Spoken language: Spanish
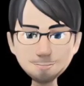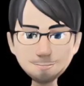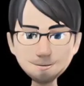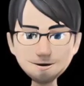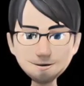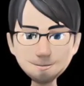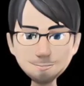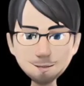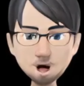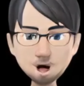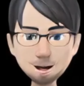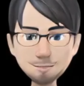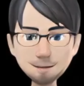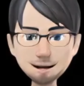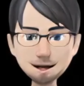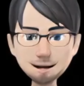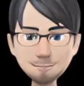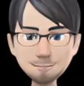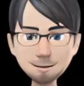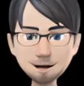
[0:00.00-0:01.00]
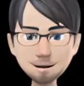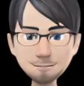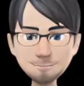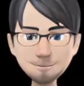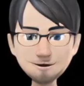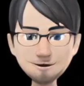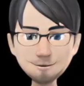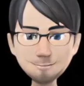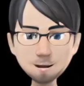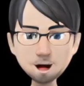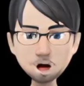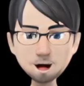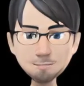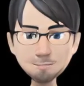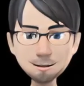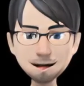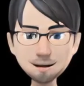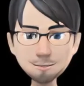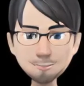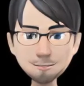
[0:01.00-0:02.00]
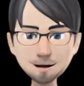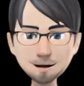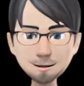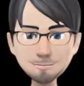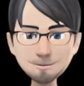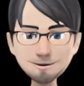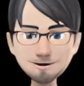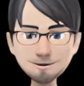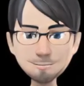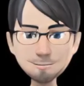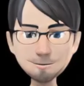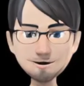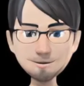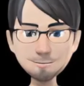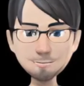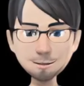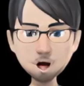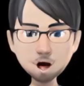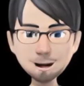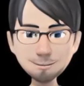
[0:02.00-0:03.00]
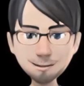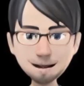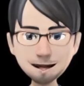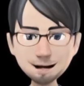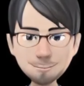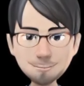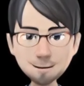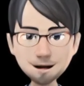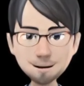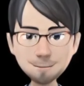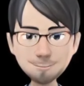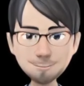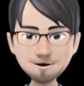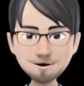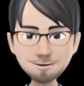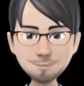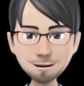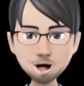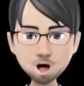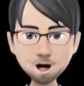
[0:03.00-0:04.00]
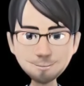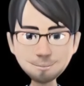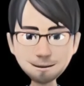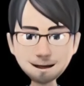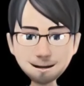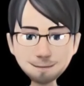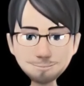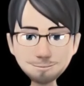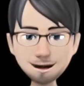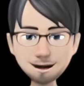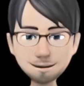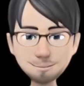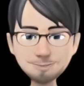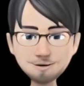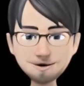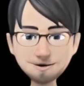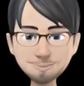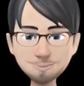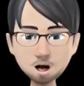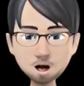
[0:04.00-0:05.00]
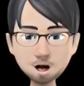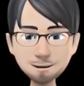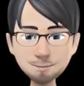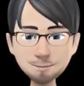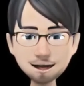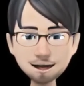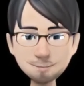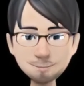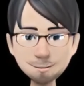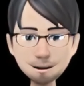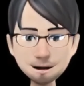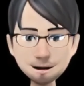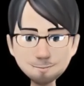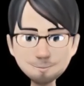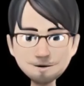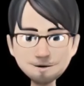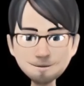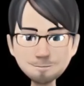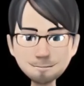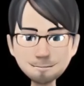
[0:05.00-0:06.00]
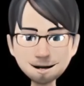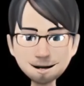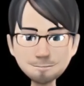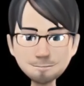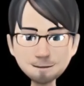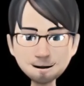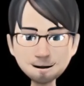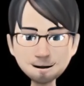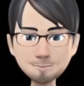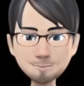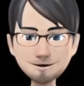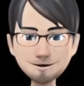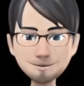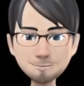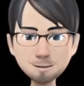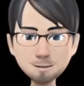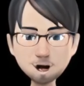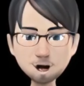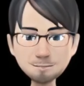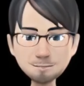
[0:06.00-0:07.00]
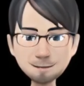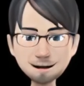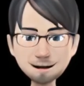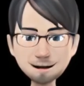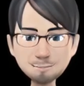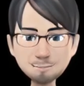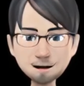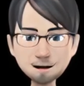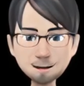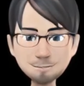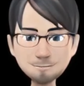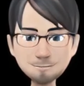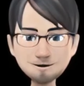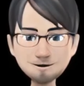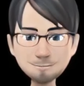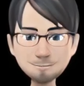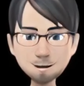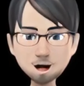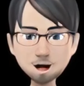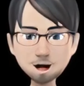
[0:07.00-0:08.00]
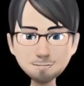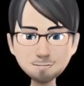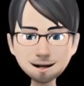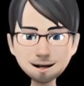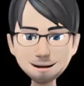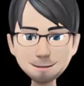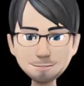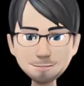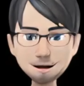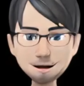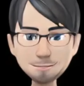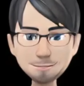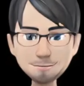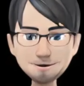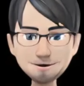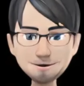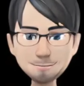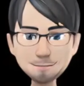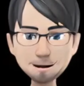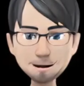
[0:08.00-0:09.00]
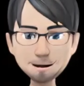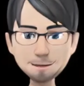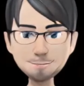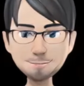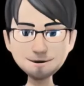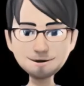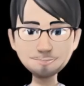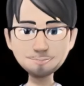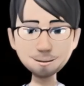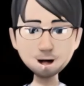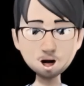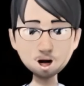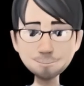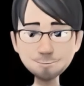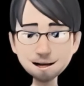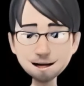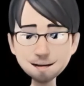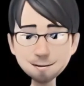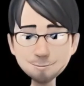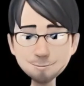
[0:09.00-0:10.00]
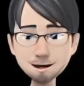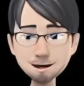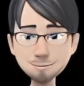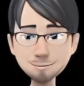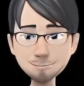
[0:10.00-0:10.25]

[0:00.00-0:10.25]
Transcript: Forma de uso. Limpie y seque bien la zona a proteger o tratar. Aplique amniolina sobre la misma, extendiendo la pomada con las yemas de los dedos de forma suave,